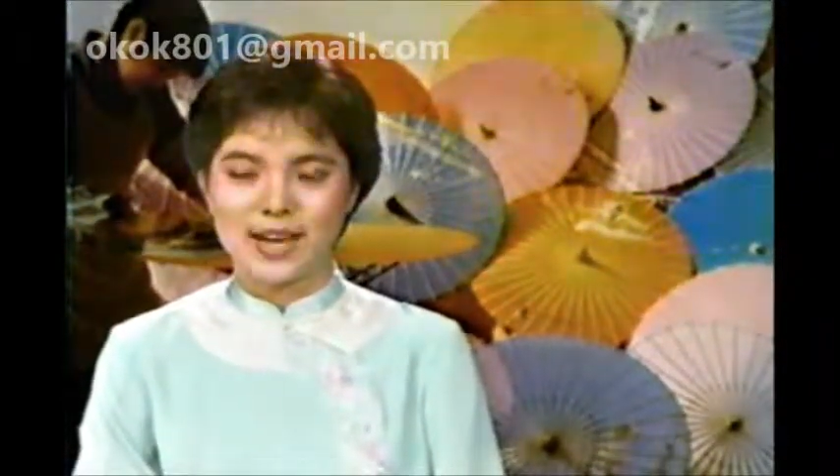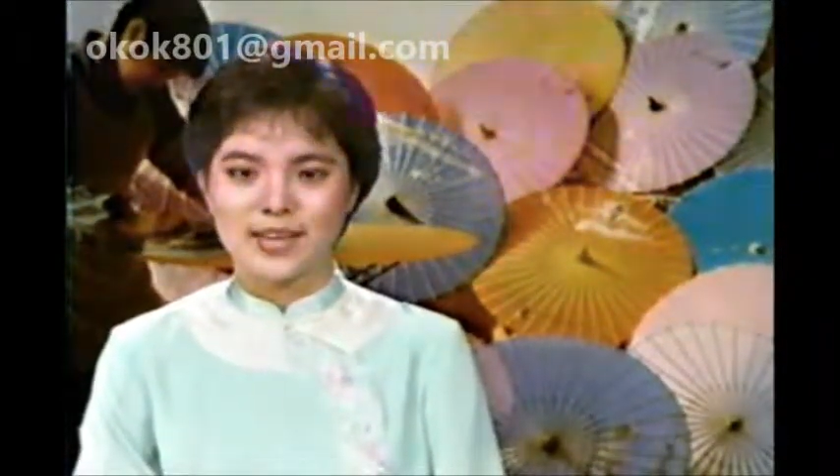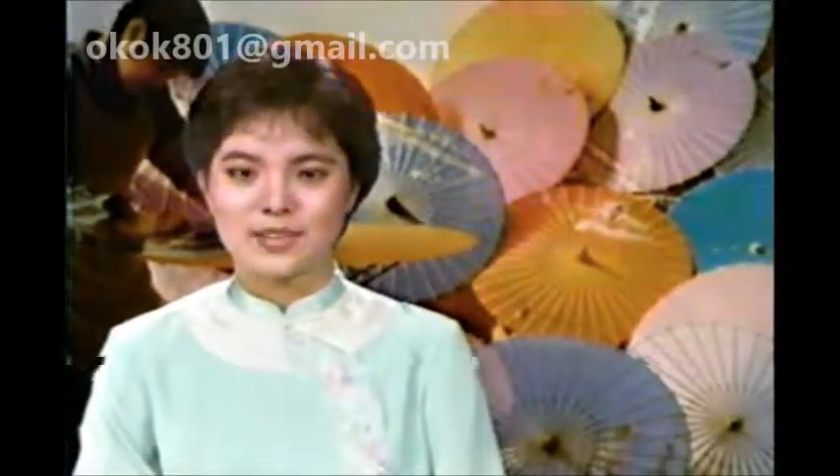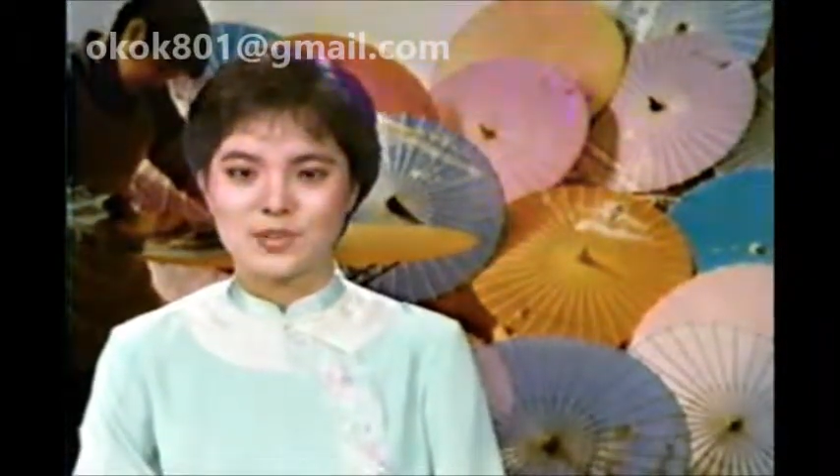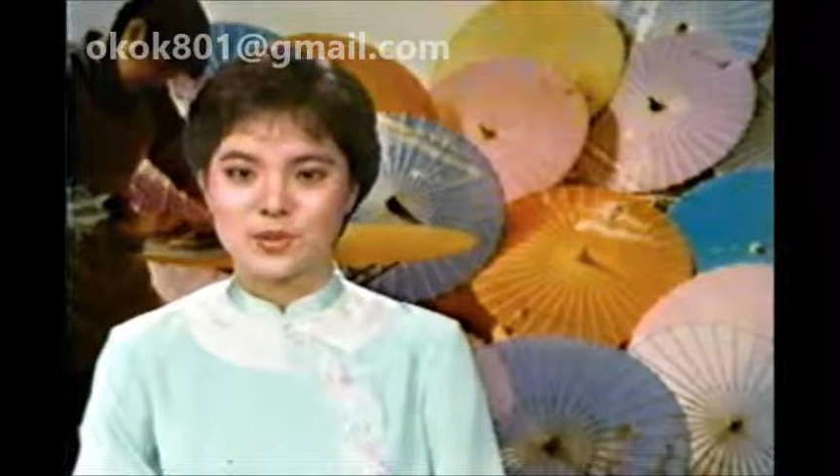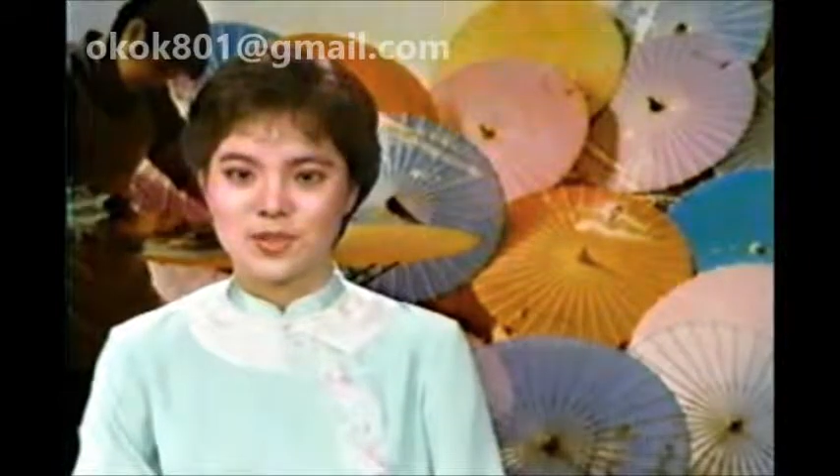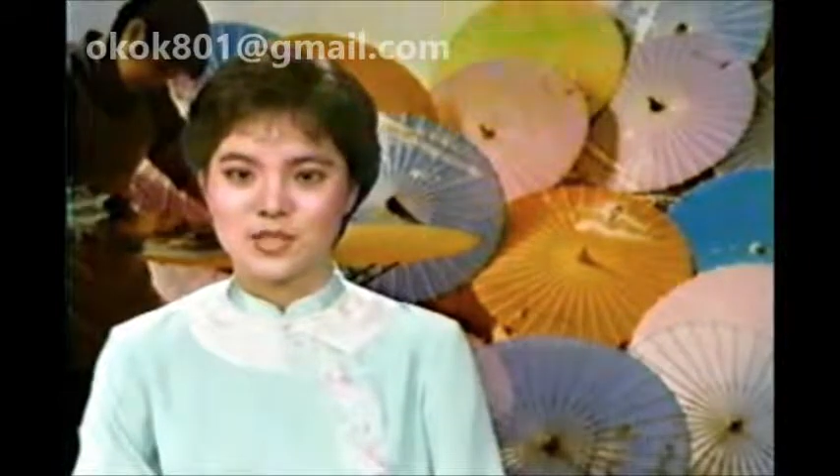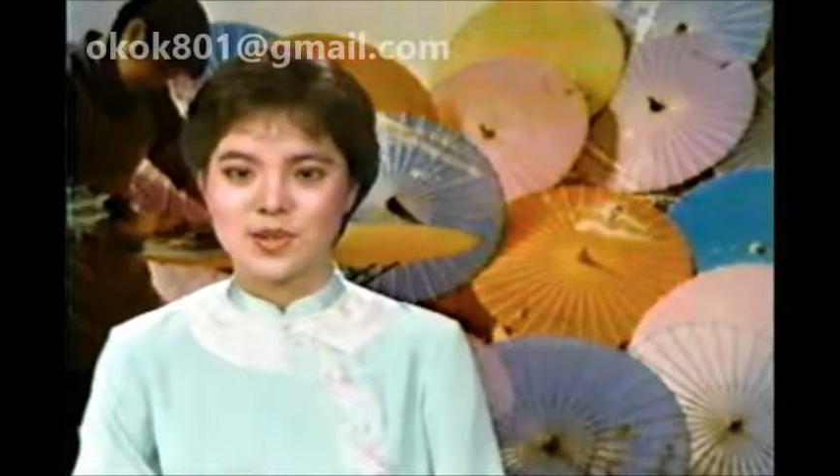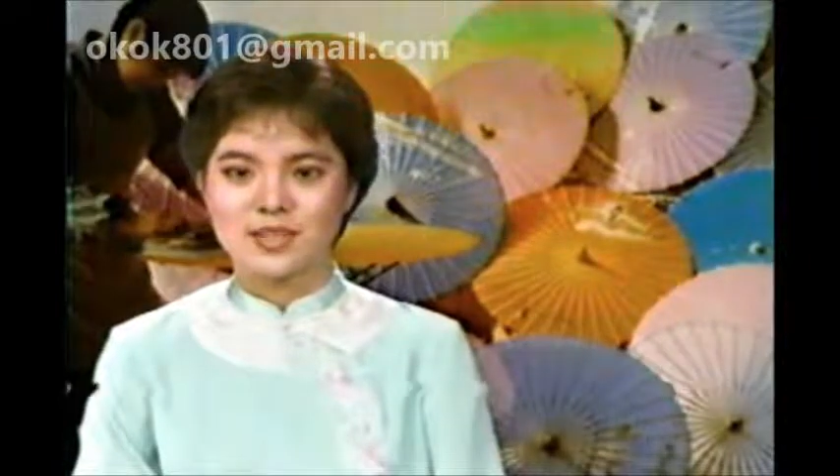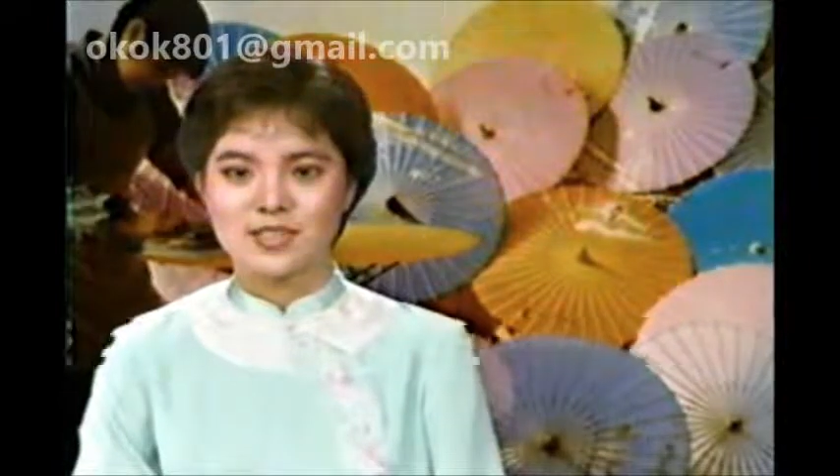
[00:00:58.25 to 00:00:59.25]
案作
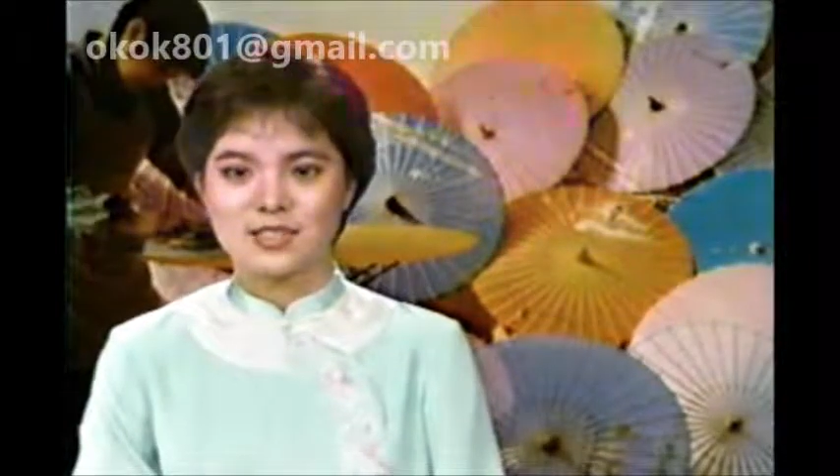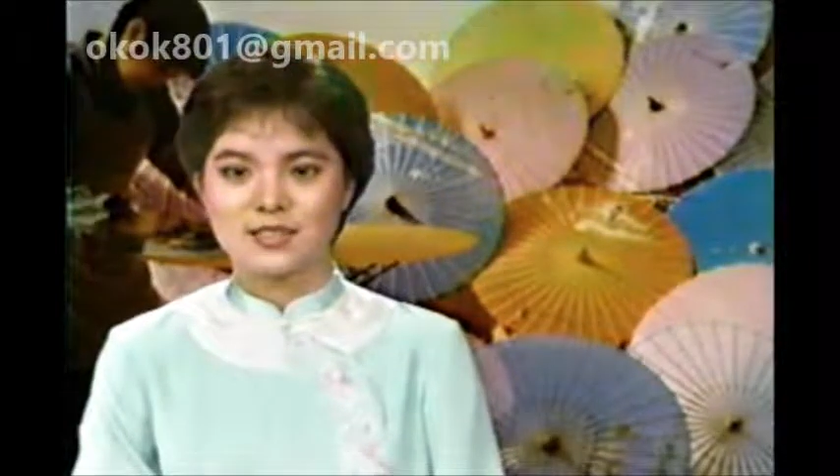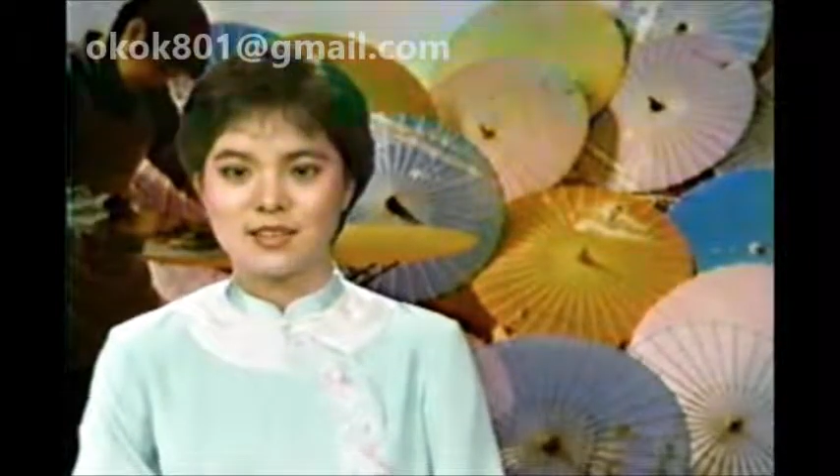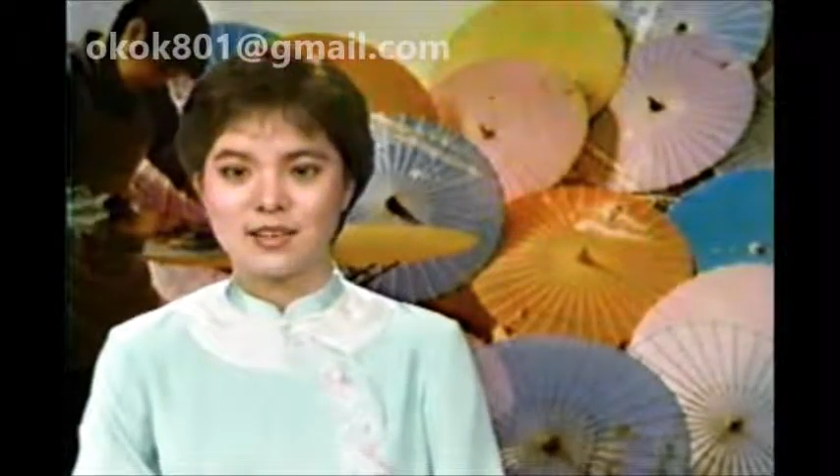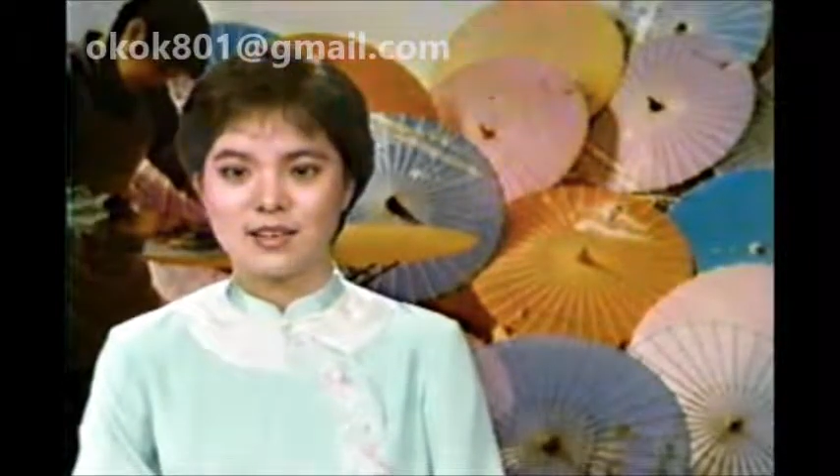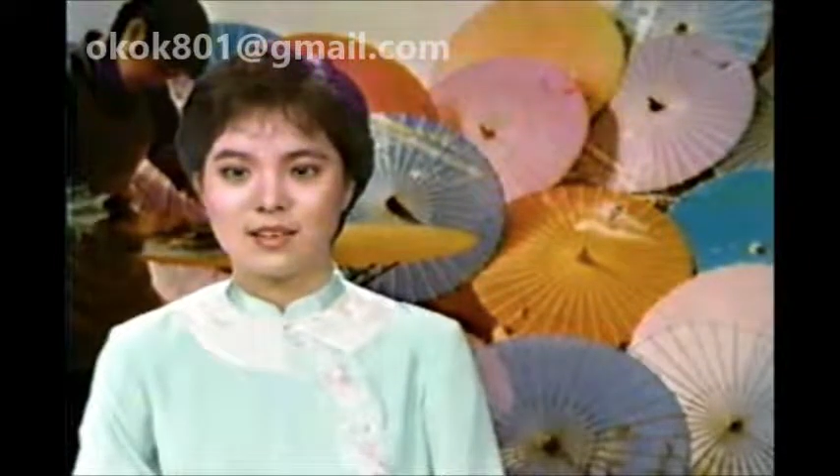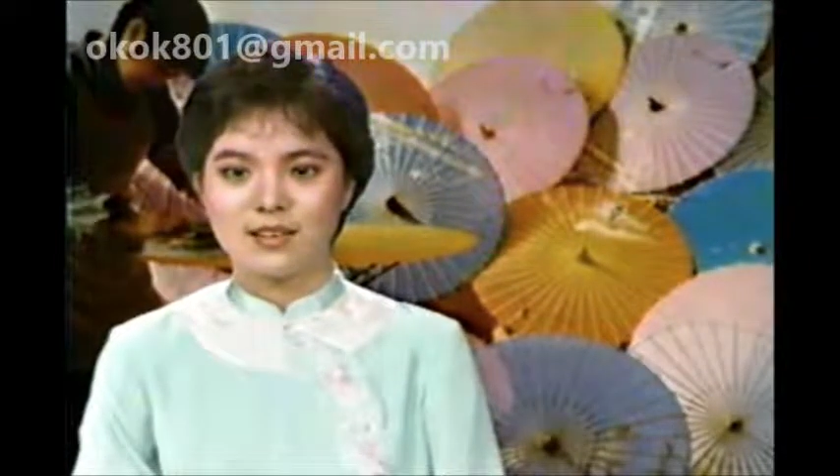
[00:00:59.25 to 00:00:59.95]
为装饰的。